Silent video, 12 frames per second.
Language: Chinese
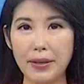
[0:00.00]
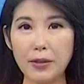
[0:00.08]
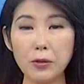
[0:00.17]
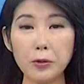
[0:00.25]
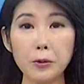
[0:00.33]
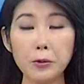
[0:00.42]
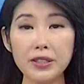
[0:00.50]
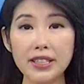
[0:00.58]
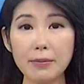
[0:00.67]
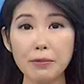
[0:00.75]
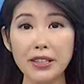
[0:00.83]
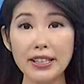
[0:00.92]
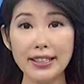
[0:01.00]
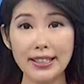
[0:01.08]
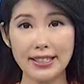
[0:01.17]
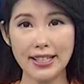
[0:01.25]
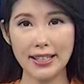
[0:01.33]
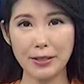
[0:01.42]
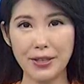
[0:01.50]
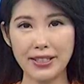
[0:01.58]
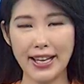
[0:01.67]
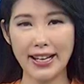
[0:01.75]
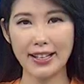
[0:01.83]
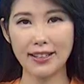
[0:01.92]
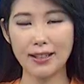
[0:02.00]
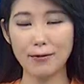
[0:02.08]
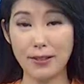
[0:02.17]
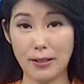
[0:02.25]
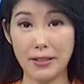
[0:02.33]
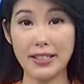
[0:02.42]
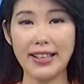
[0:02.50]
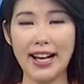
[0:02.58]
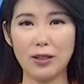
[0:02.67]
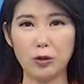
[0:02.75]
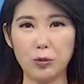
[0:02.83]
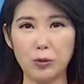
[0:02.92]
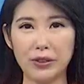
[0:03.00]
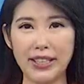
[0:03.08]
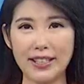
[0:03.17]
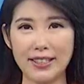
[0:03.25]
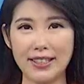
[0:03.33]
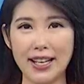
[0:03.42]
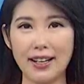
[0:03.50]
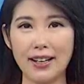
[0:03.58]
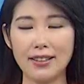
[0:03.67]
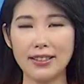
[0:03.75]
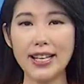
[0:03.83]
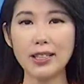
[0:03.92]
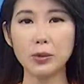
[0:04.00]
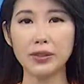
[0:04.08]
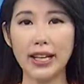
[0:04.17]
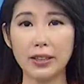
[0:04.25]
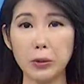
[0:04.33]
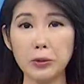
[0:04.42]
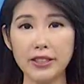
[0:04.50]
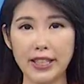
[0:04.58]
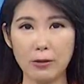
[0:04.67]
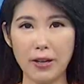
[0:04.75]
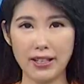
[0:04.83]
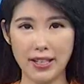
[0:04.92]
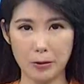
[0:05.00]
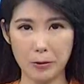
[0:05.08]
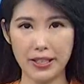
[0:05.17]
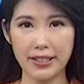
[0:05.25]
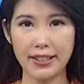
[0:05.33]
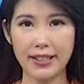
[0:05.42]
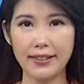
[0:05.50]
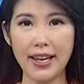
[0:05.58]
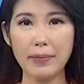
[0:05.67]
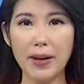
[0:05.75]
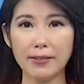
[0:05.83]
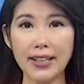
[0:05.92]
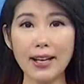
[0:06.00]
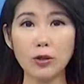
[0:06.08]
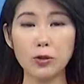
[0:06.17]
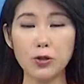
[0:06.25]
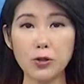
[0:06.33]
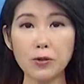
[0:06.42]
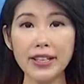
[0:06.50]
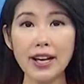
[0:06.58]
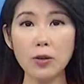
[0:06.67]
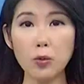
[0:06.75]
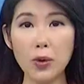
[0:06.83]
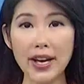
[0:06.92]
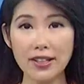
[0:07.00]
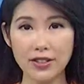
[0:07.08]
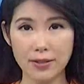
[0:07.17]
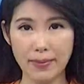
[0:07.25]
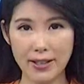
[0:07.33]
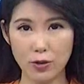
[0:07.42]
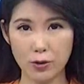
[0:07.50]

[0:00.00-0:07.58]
美国国务卿布林肯上个月才刚刚访问大陆，不过在十三号再度在东协外长会议跟代表大陆中央外事办